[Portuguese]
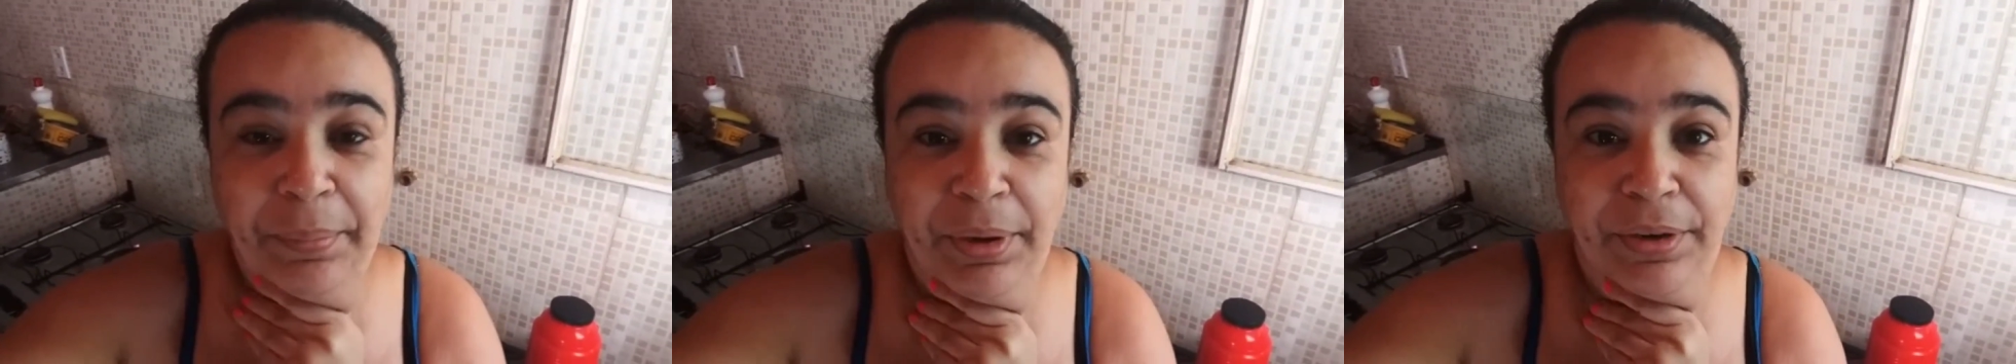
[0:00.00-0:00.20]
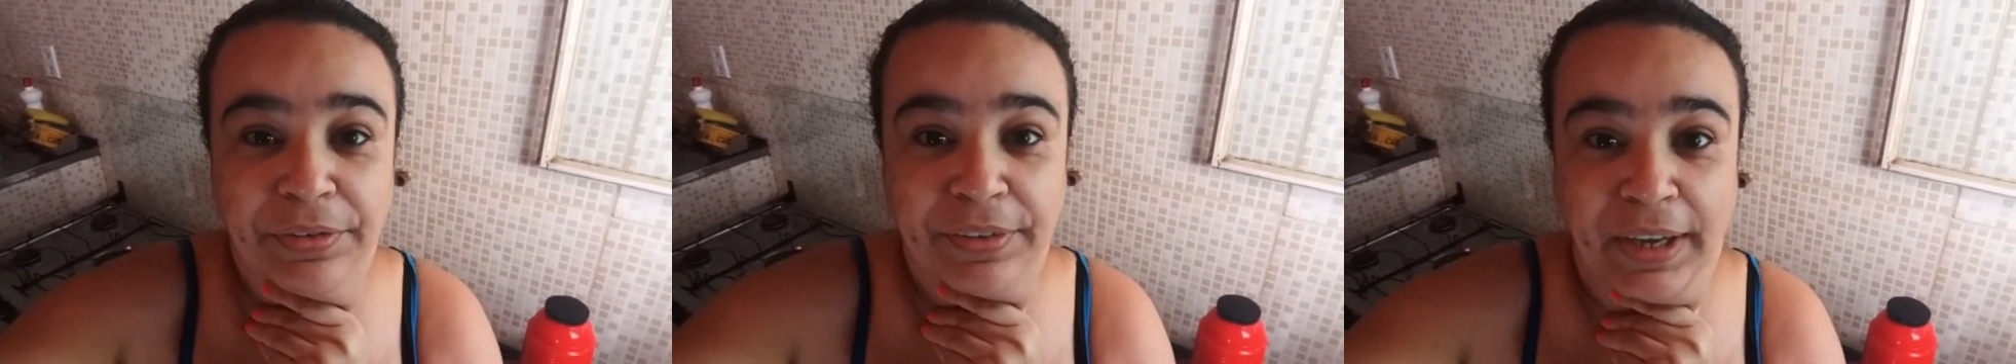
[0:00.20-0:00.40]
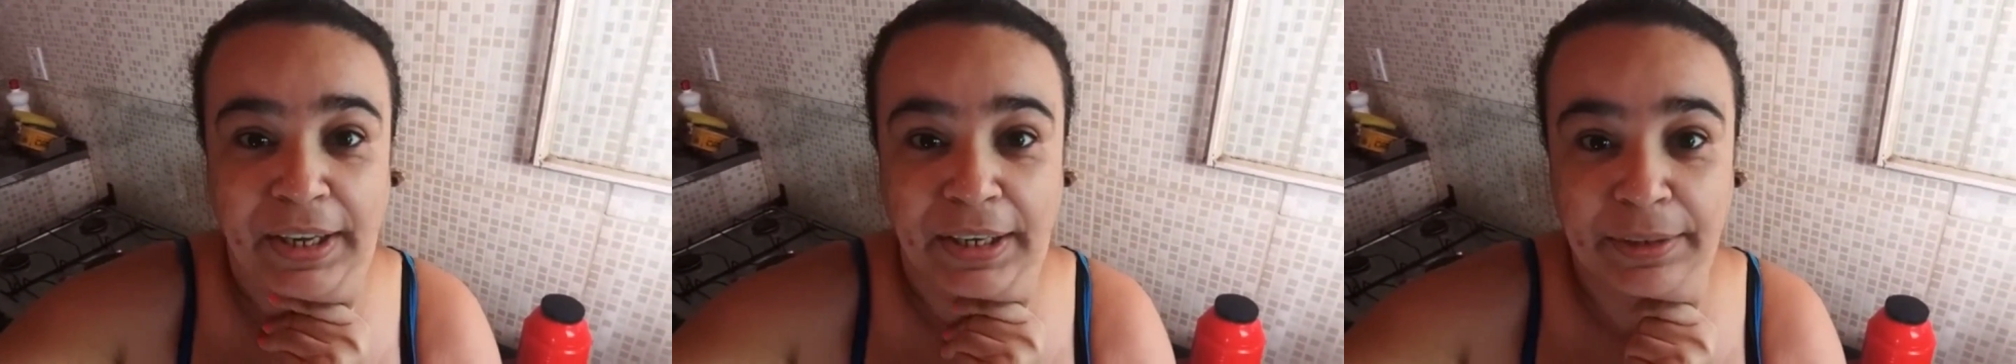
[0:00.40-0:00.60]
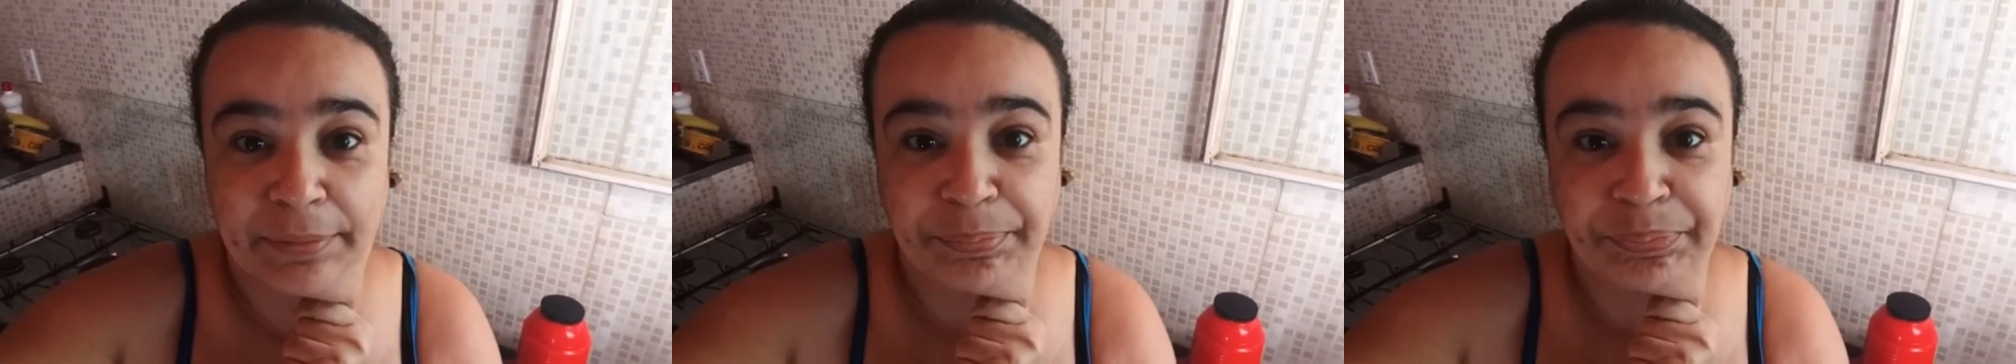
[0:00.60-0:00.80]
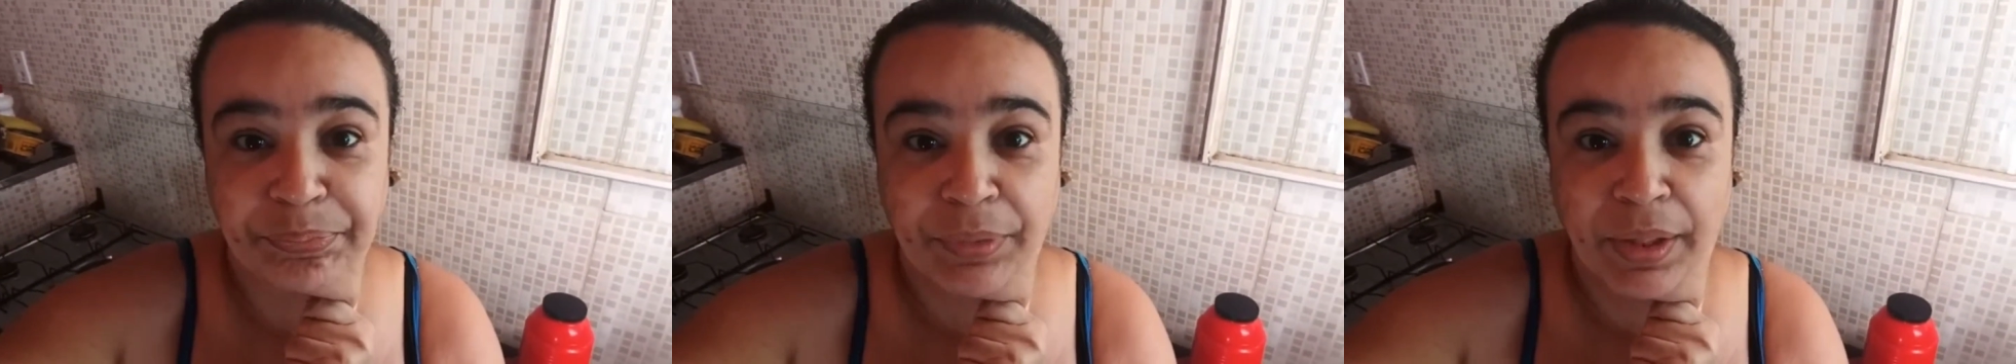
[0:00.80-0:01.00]
Para ficar
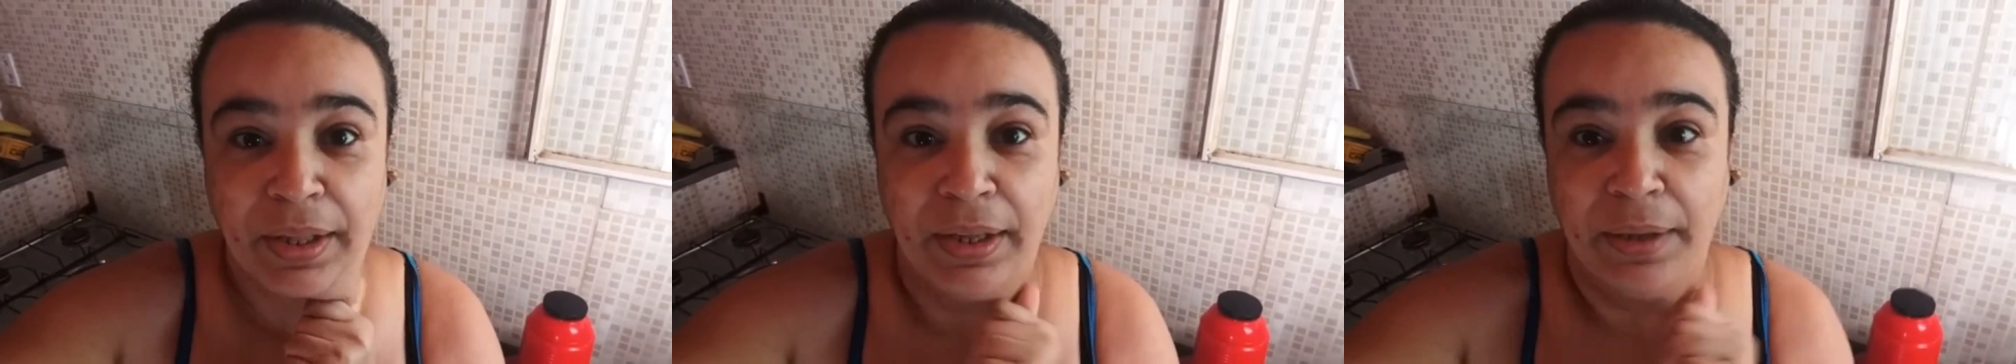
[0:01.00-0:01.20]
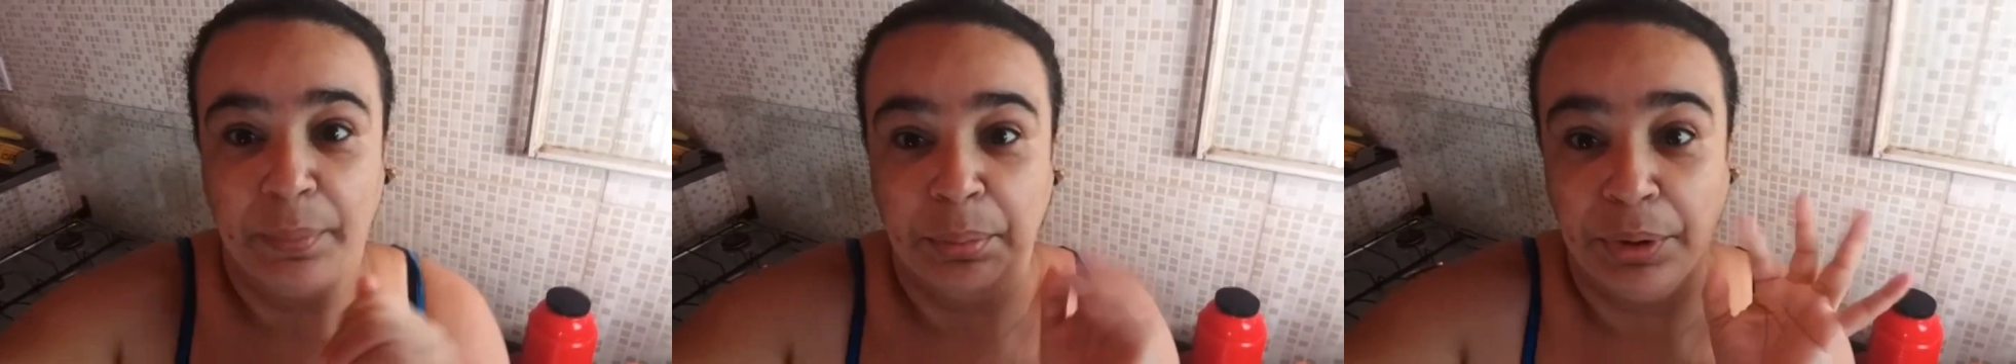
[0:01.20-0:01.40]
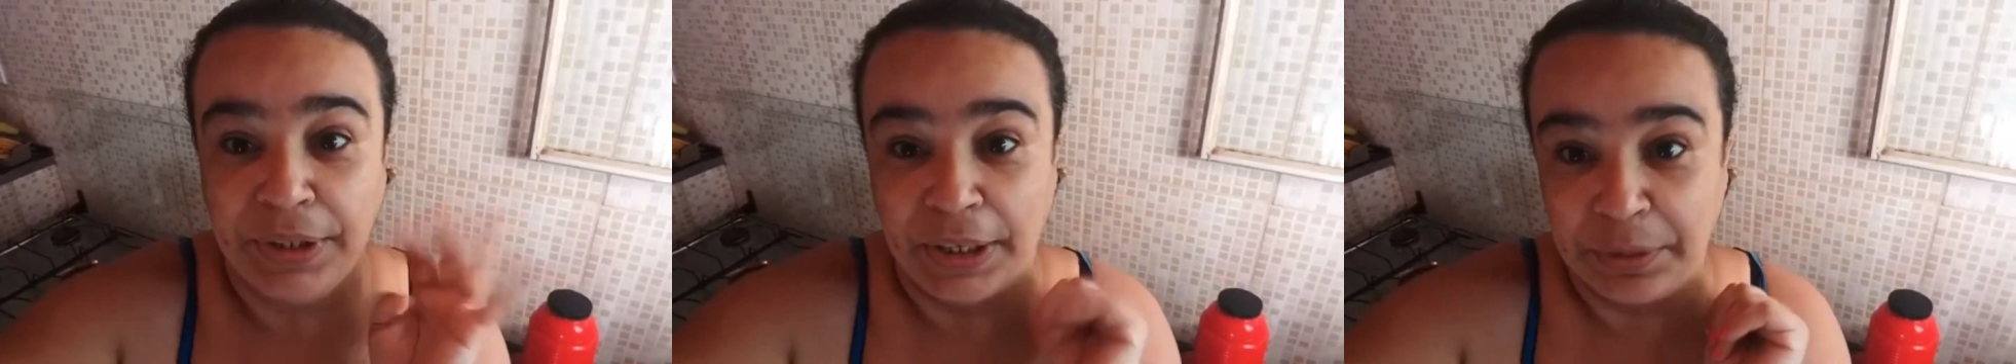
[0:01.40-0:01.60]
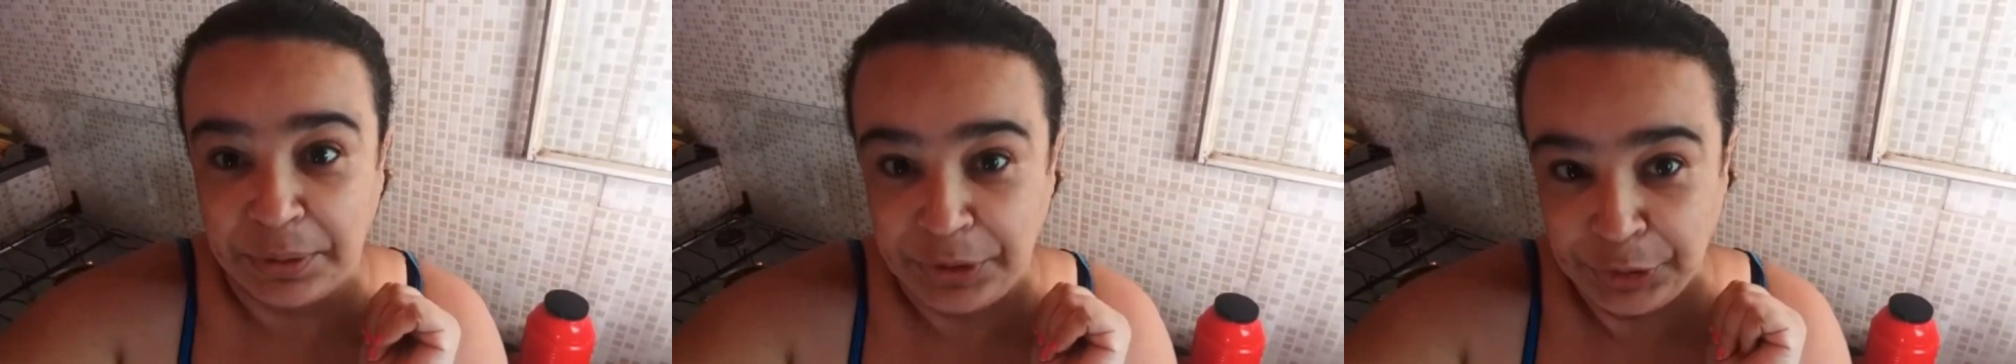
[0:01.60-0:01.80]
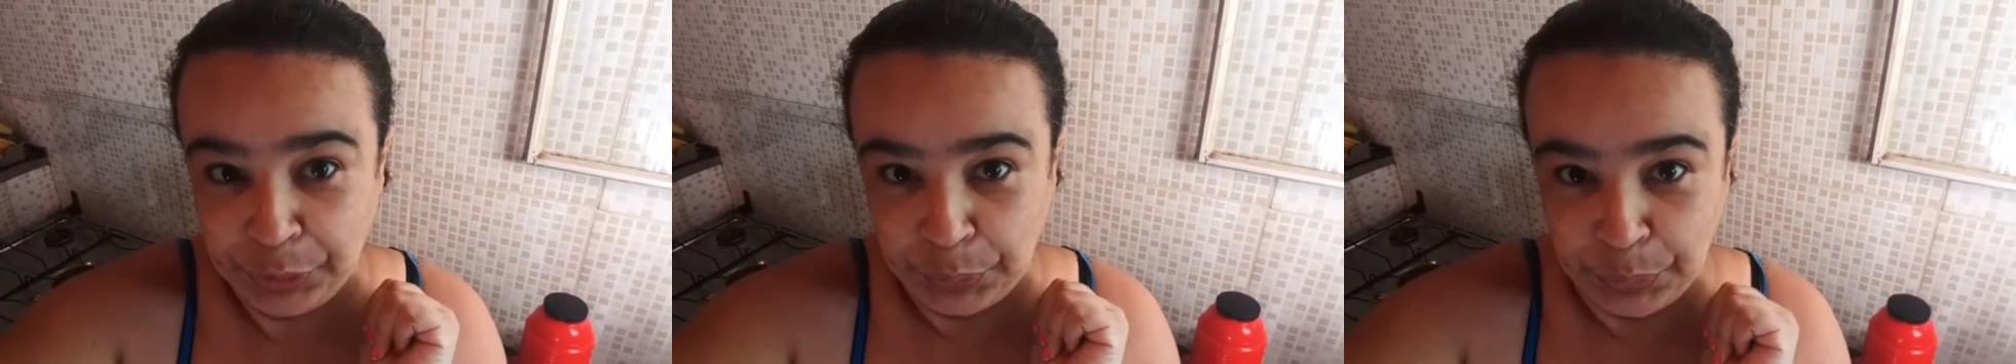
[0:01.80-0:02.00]
por
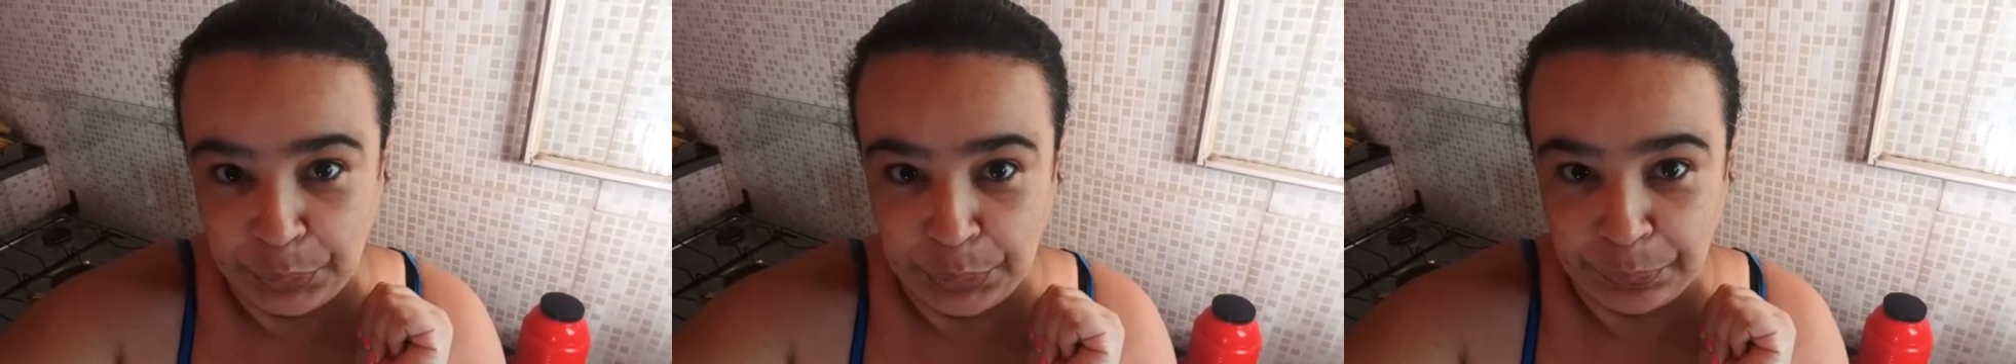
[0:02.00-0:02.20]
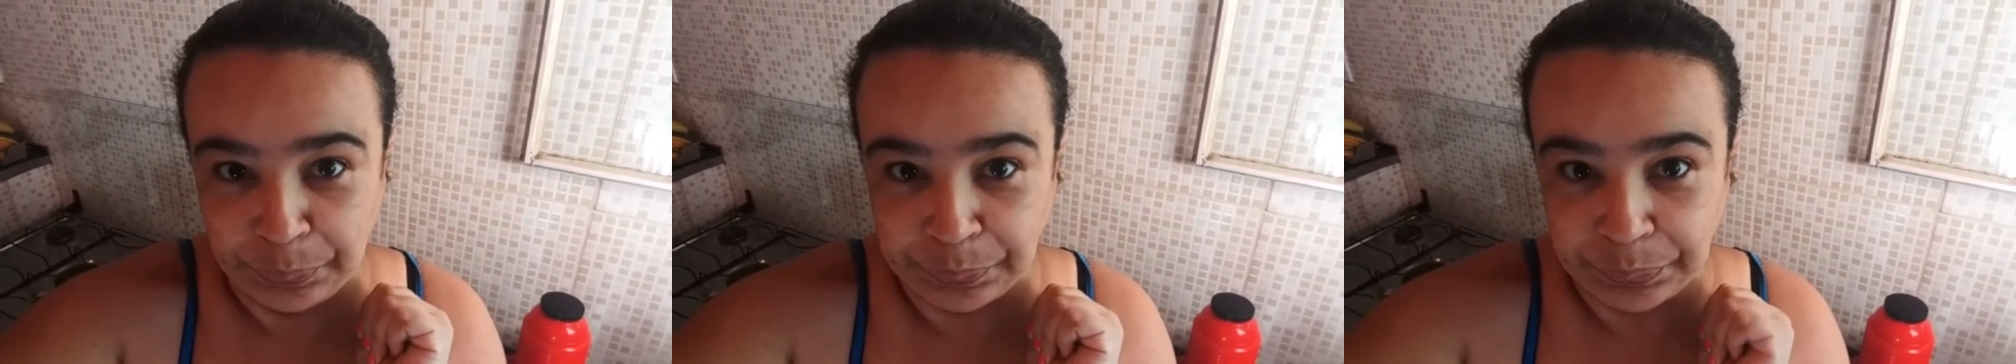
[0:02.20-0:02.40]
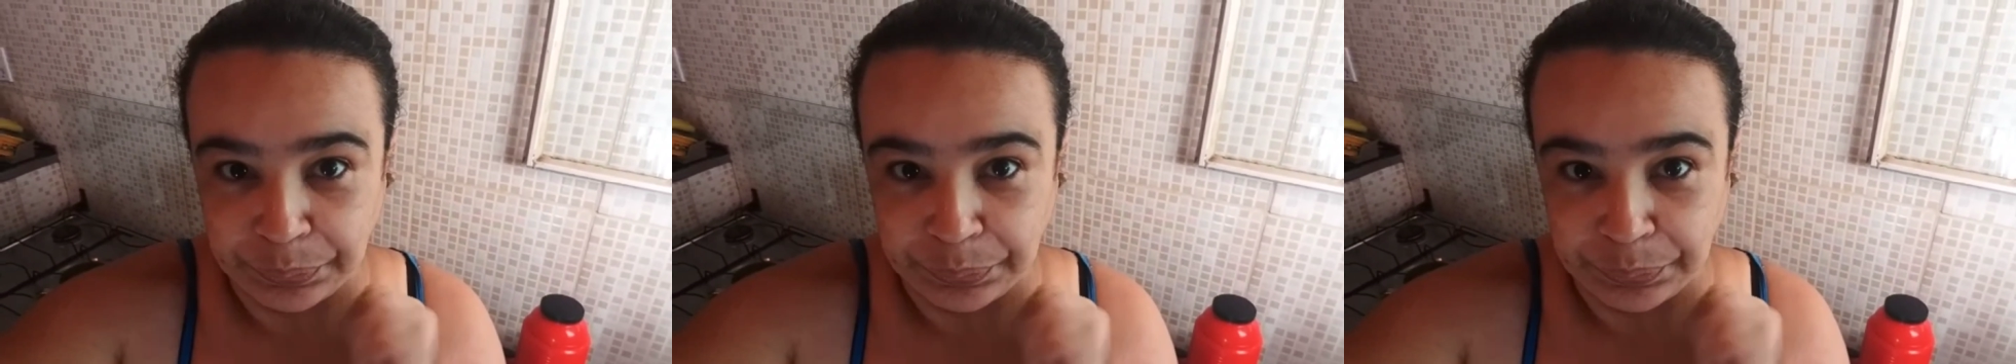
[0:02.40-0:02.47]
dentro de tudo.